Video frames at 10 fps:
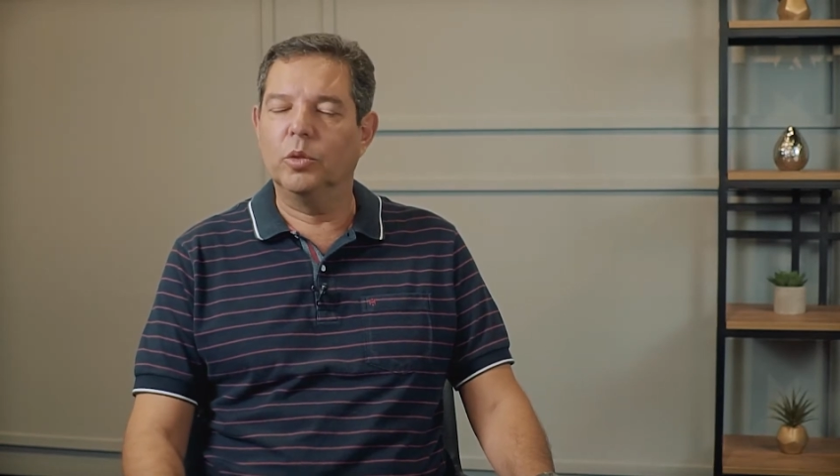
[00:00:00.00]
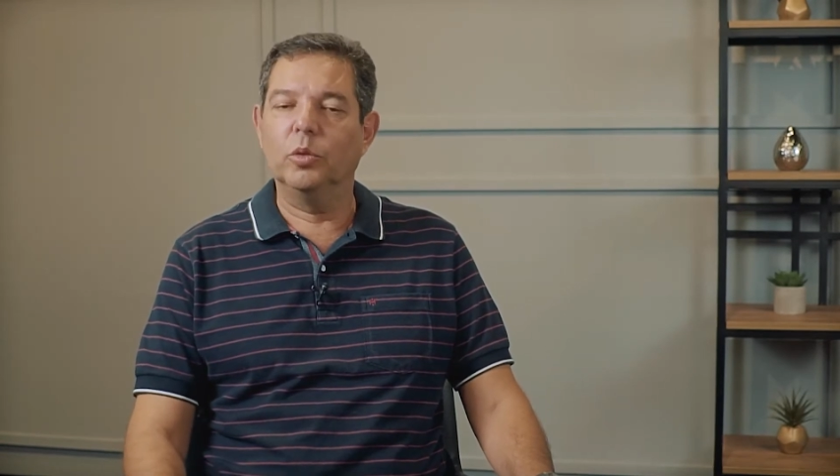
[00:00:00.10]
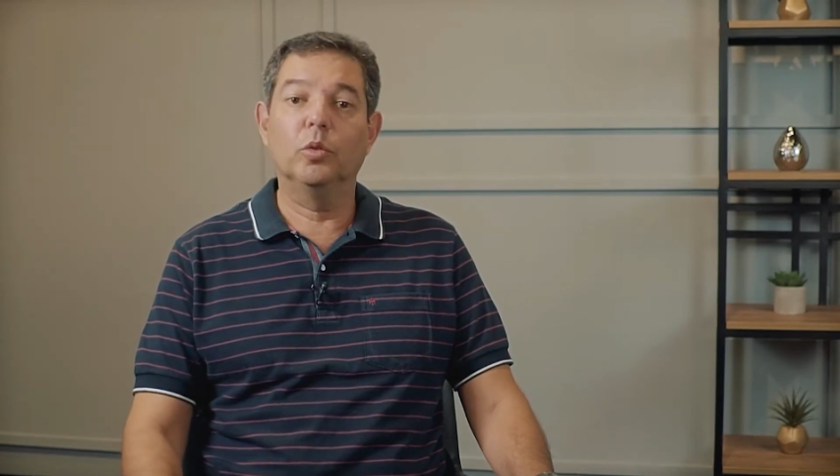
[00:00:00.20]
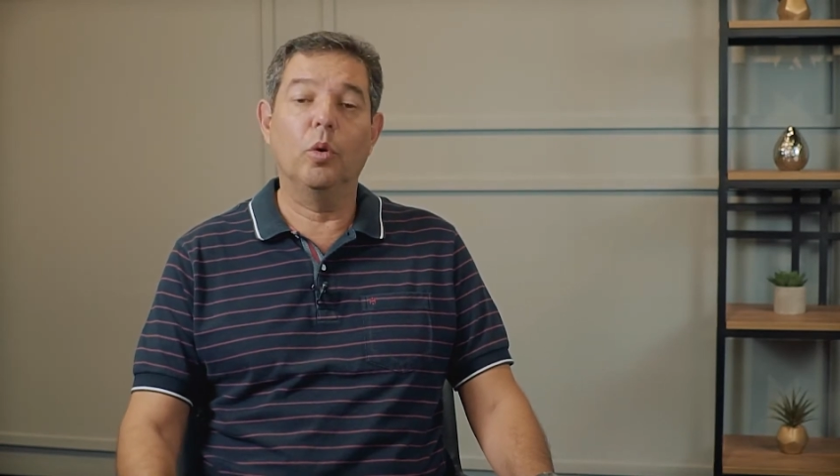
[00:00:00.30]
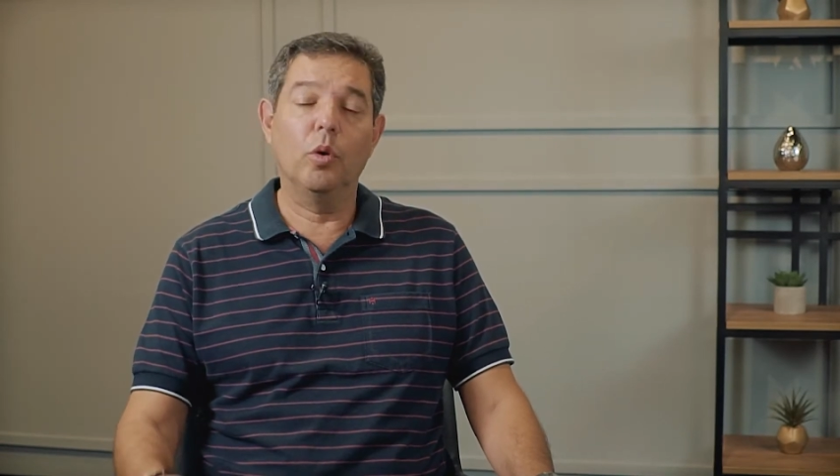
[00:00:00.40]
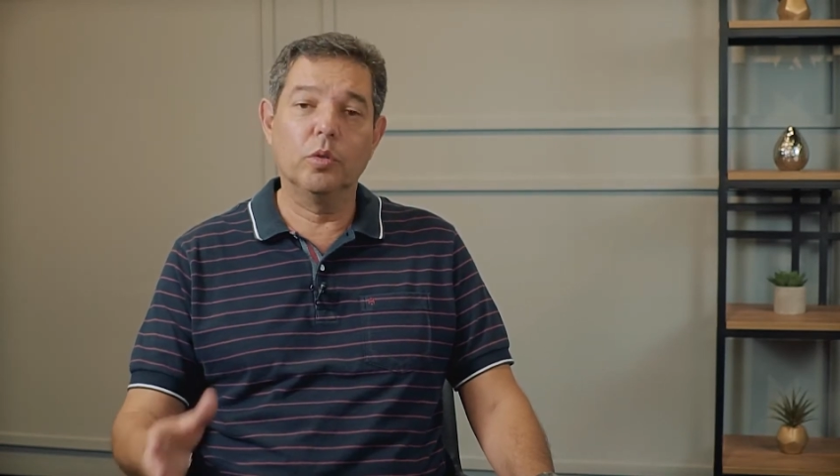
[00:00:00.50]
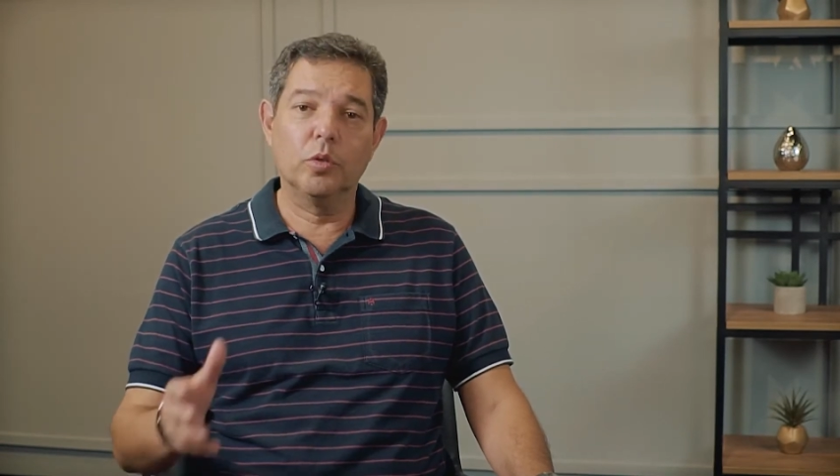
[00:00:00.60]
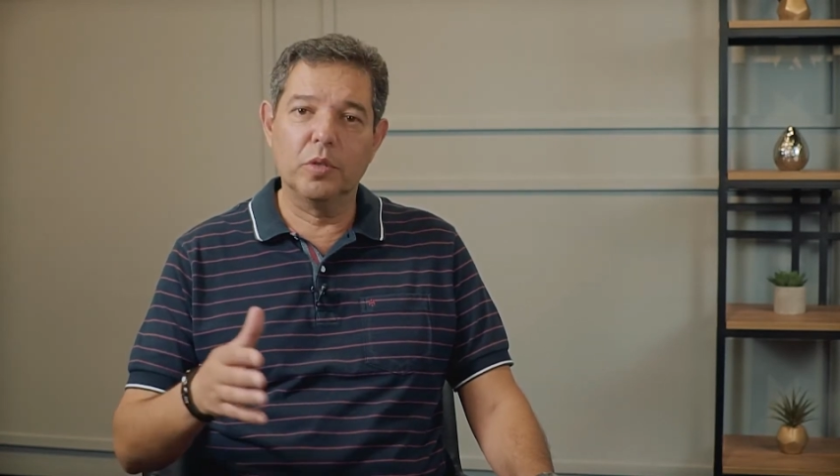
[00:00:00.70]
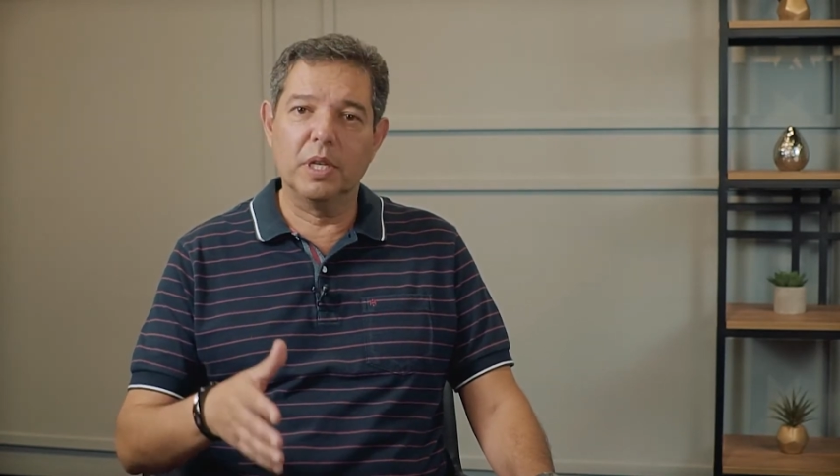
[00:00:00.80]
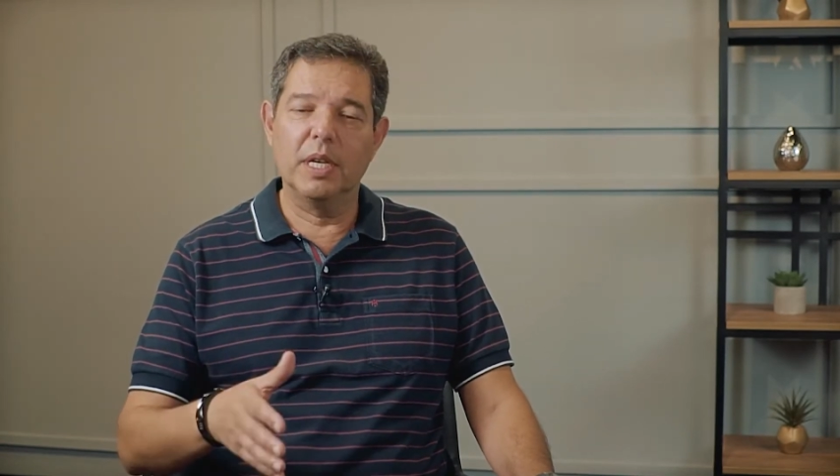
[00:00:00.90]
junto todos
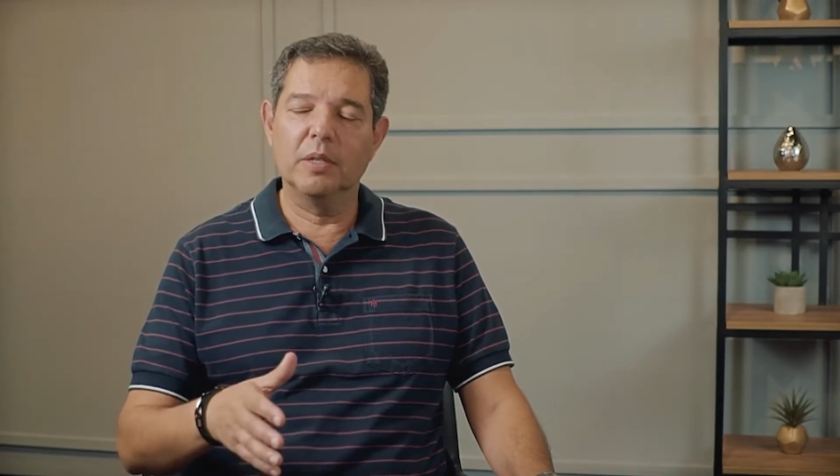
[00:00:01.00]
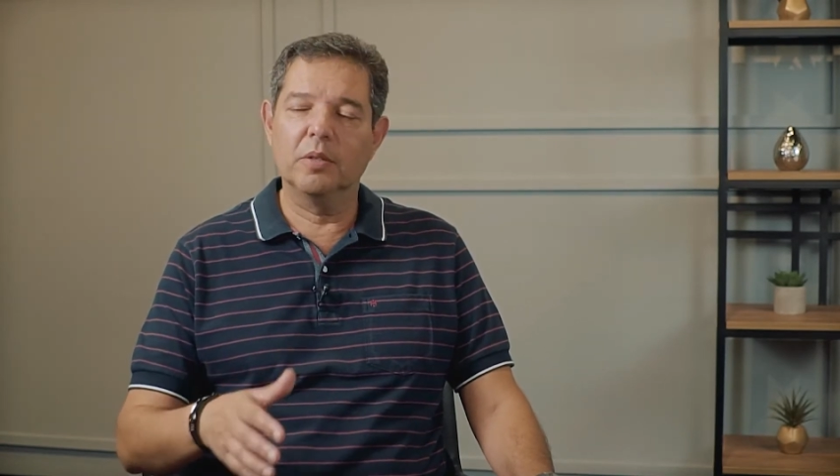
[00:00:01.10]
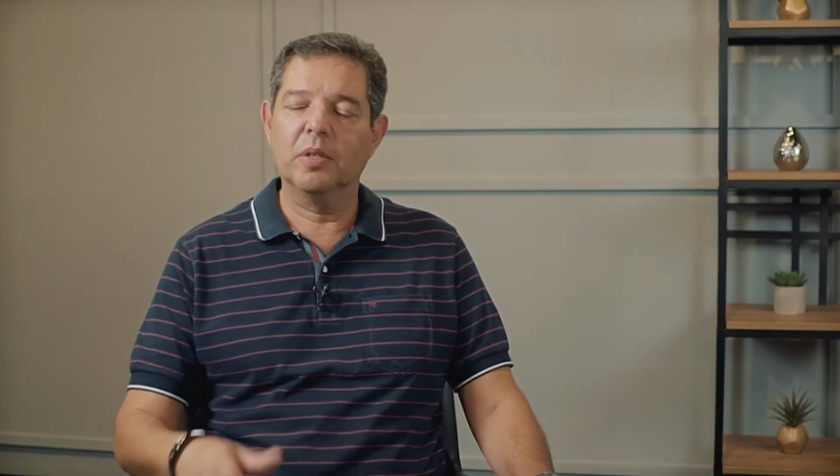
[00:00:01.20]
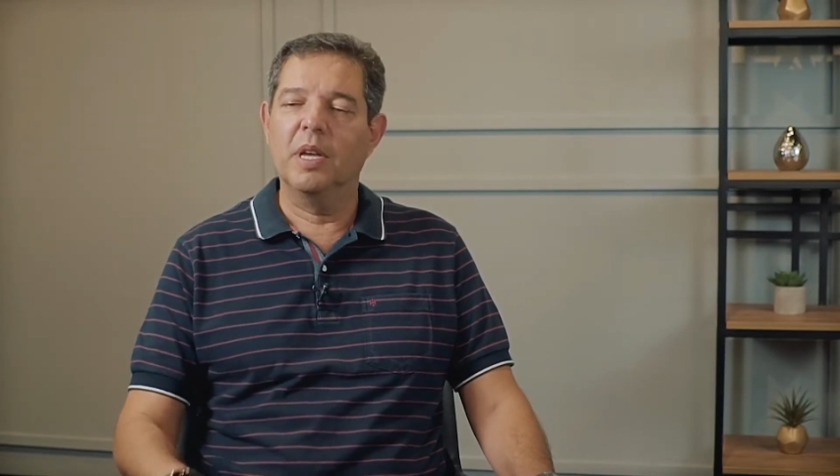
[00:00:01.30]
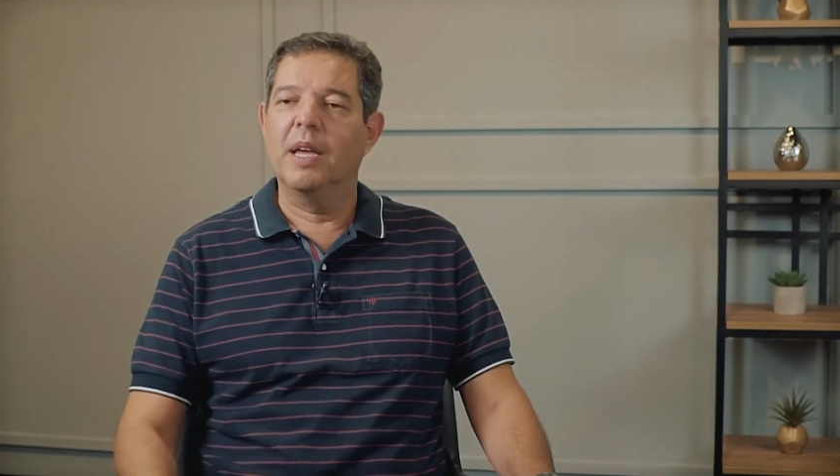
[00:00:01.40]
os anos.